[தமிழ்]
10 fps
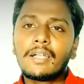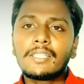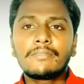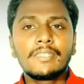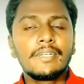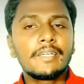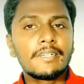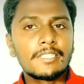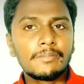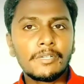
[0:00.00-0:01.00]
அனைத்து வித
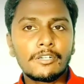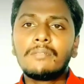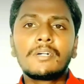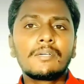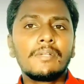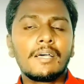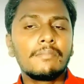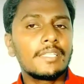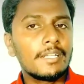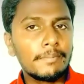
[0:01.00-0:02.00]
டீட்டெயில்ஸும் இருக்கும் மட்டும்
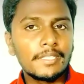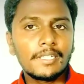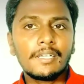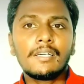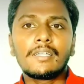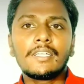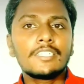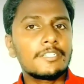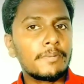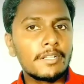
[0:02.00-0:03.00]
இல்லாமல் இதில் பார்த்தீங்கன்னா
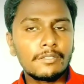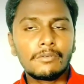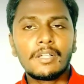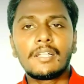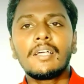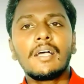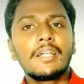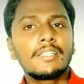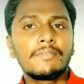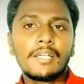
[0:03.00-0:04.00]
ரீசார்ஜ் பண்ணுறதுக்கு உண்டான
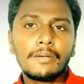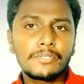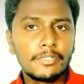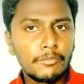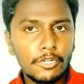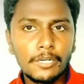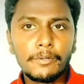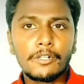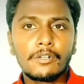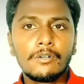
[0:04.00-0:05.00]
அனைத்து வித ஆப்ஷனும்
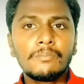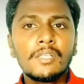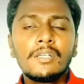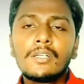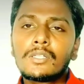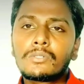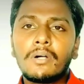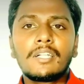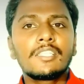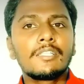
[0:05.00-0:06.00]
கொடுக்கப்பட்டிருக்கும் ஸோ
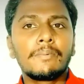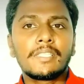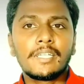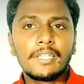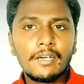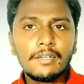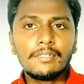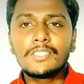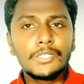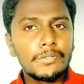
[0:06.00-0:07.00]
அடுத்தது பார்த்தீங்கன்னா
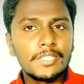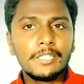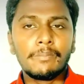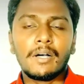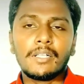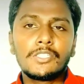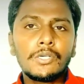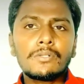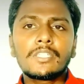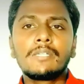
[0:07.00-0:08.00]
ஜியோ சினிமா
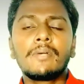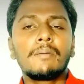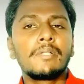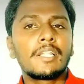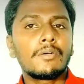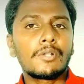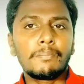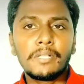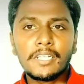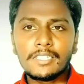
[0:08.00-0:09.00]
ஜியோ சினிமா அப்படின்ற ஒரு
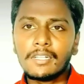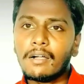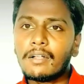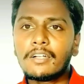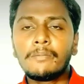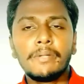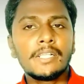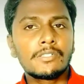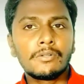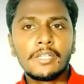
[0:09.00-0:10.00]
அப்ளிகேஷன் ஆல்ரெடி
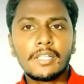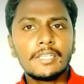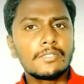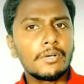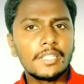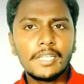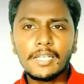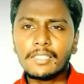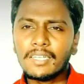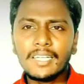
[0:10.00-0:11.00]
ப்ளே ஸ்டோரில் இருக்குது ஸோ அதை
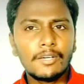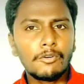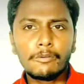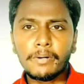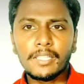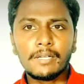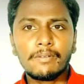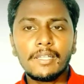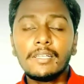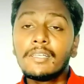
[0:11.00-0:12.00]
நீங்கள் தனியாக டவுன்லோட் பண்ண
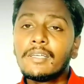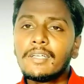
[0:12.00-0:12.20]
தேவையில்ல